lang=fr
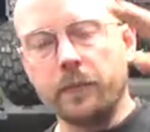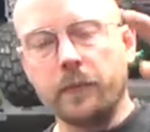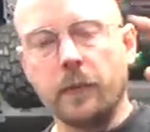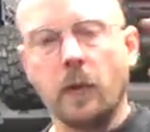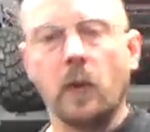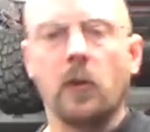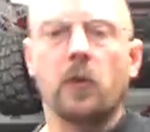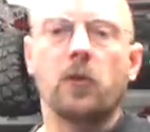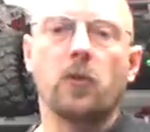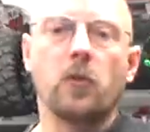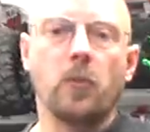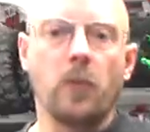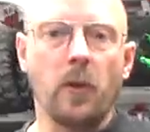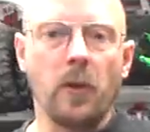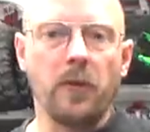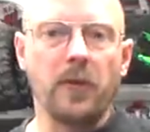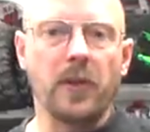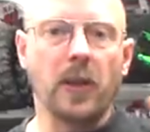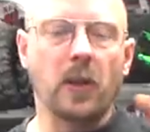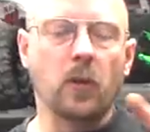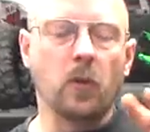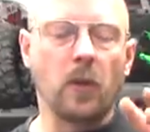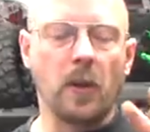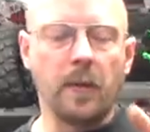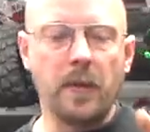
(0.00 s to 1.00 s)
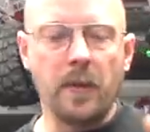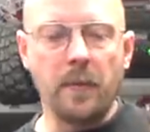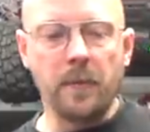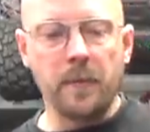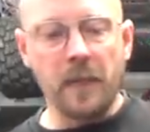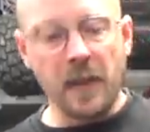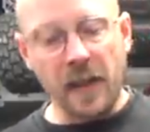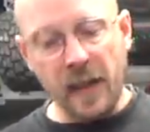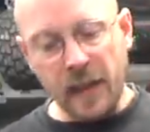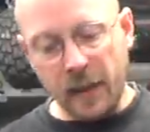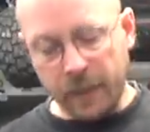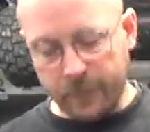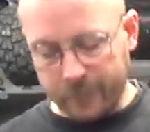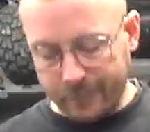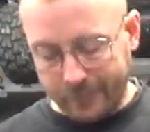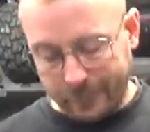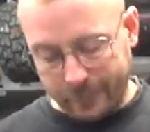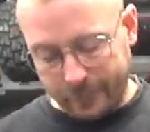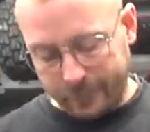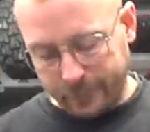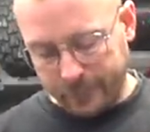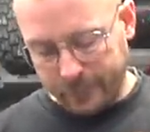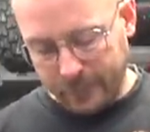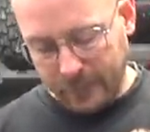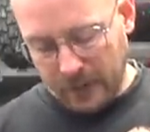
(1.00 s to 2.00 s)
Donc tu peux le faire toi-même, mais
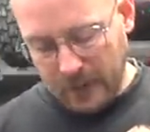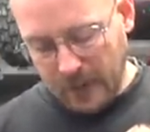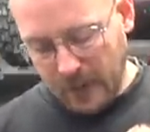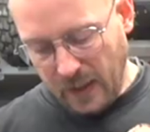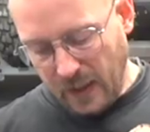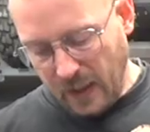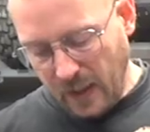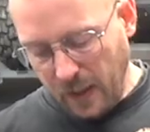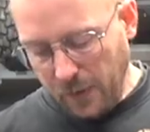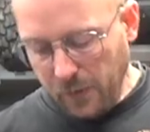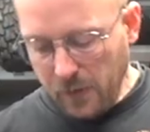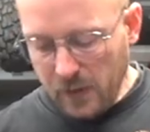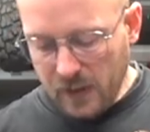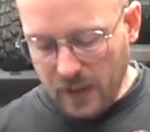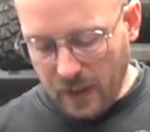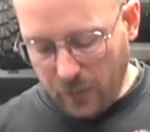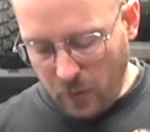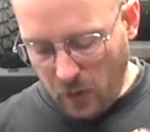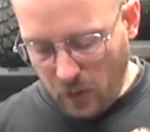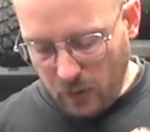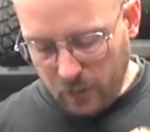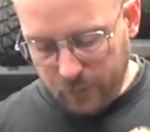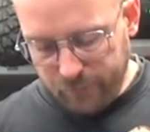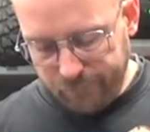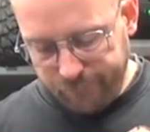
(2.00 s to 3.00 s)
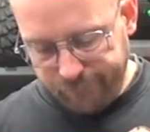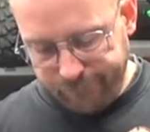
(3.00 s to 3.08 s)
évidemment,